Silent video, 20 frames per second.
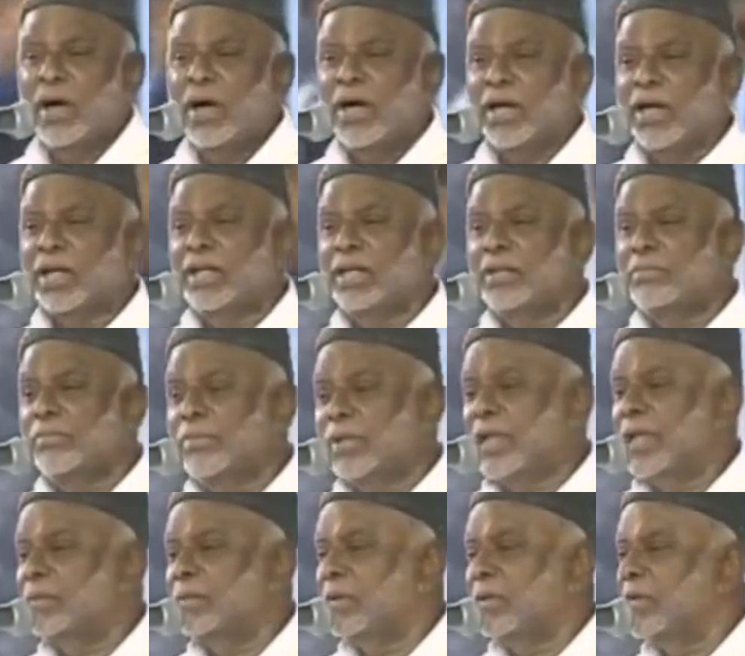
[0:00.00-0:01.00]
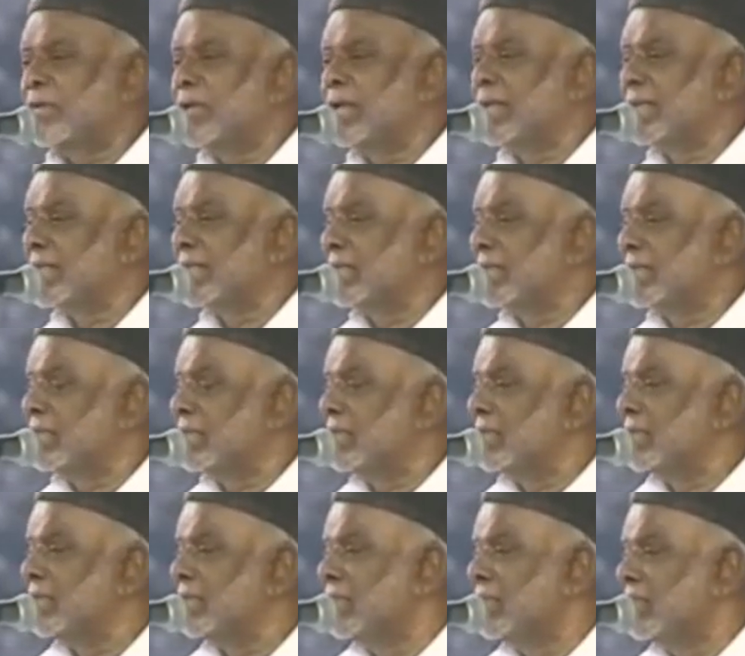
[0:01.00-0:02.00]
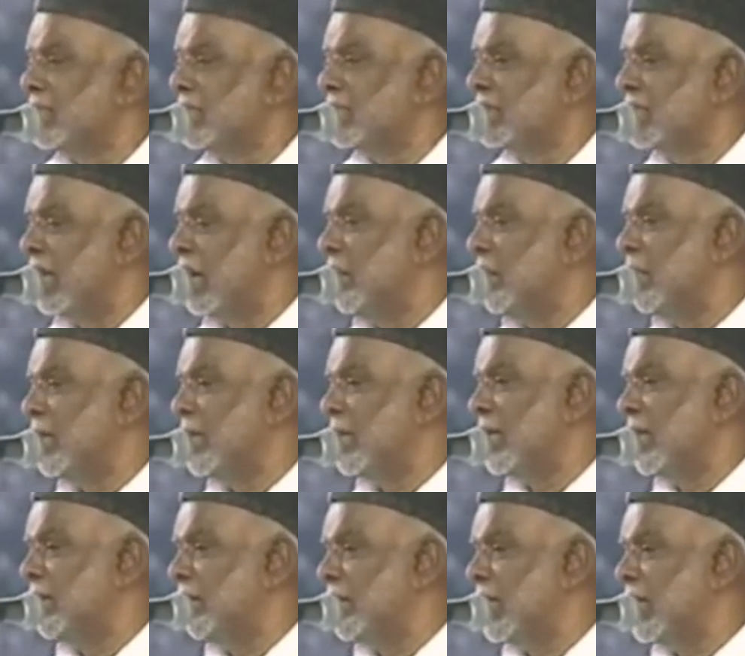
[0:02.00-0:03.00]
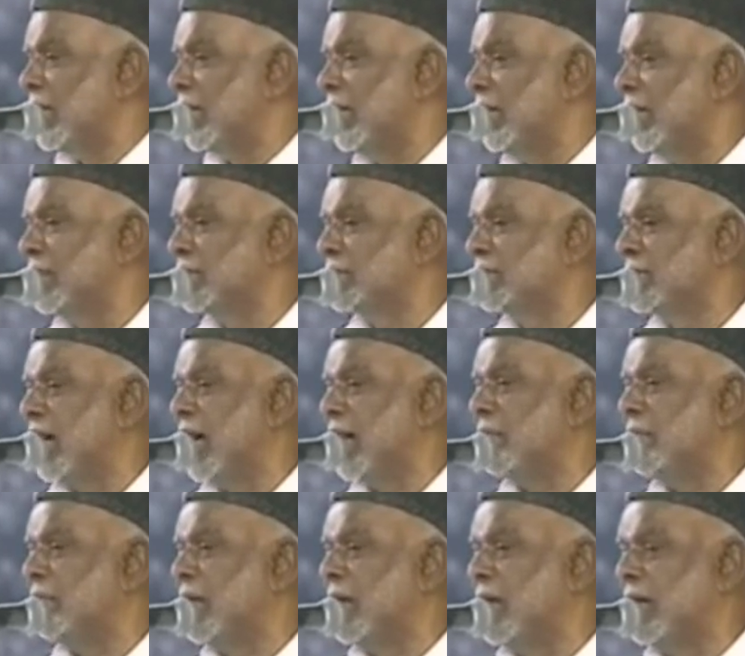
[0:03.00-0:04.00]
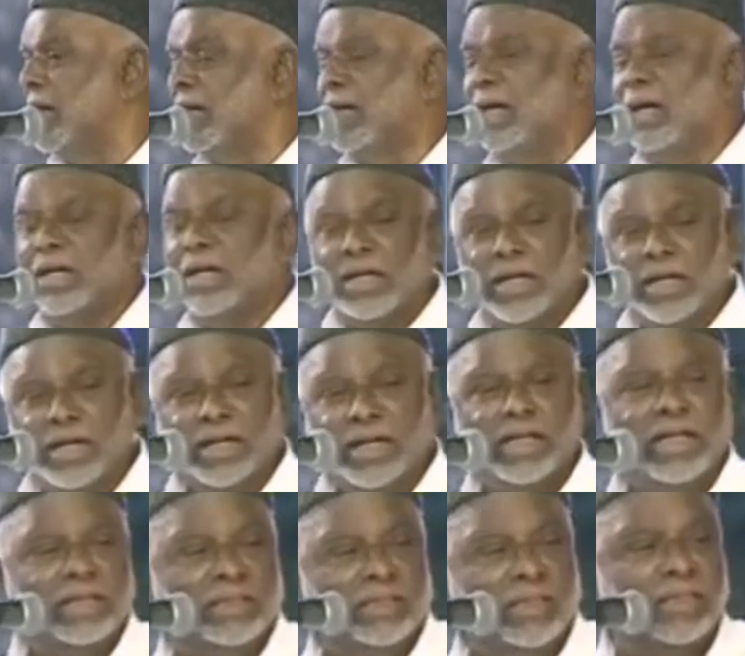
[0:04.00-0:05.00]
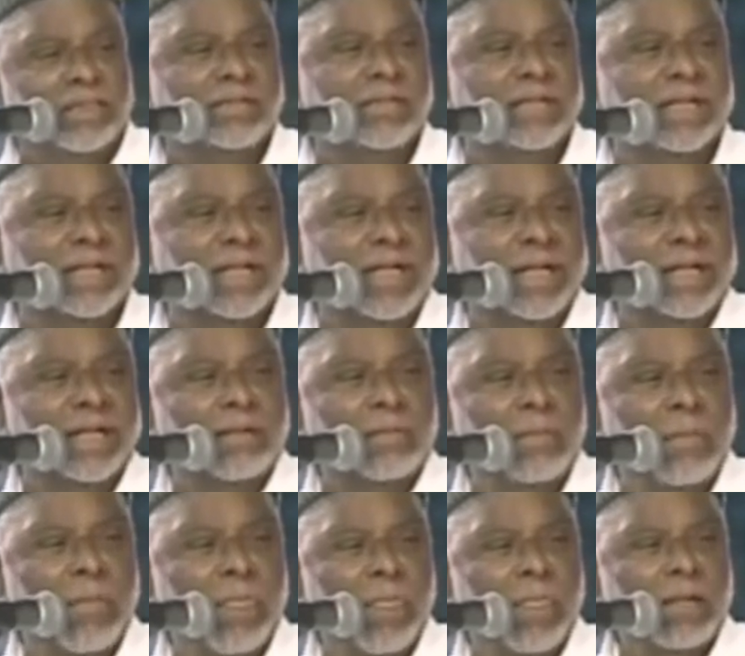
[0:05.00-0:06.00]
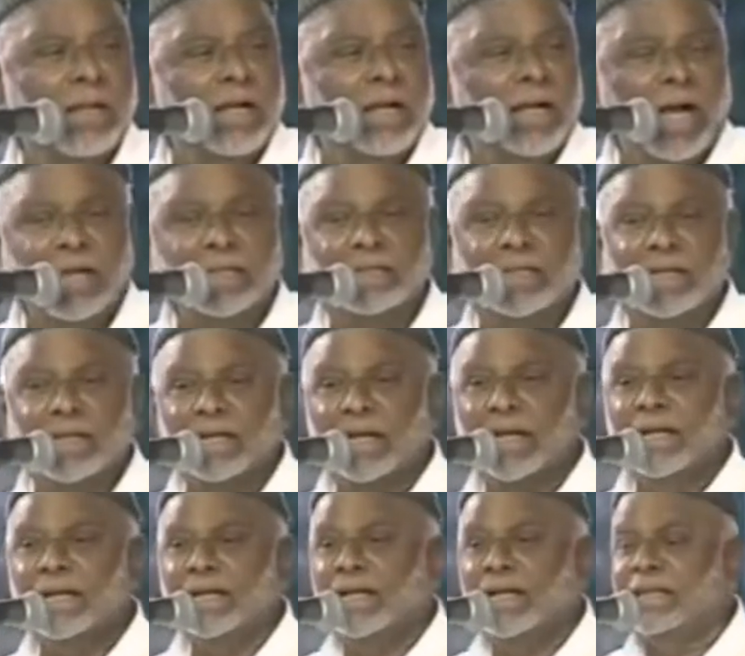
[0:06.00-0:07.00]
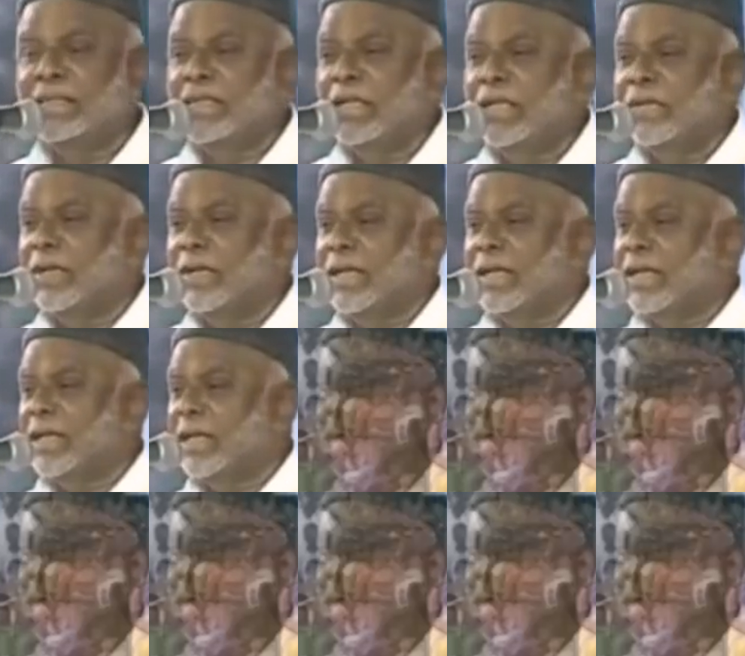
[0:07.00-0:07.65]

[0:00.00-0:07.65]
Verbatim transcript: பாரத பிரதமர்களுக்கு தமிழின மக்களின் சார்பாக நான் நன்றியை தெரிவிக்கிறேன் அந்த நன்றியை தெரிவிக்கிற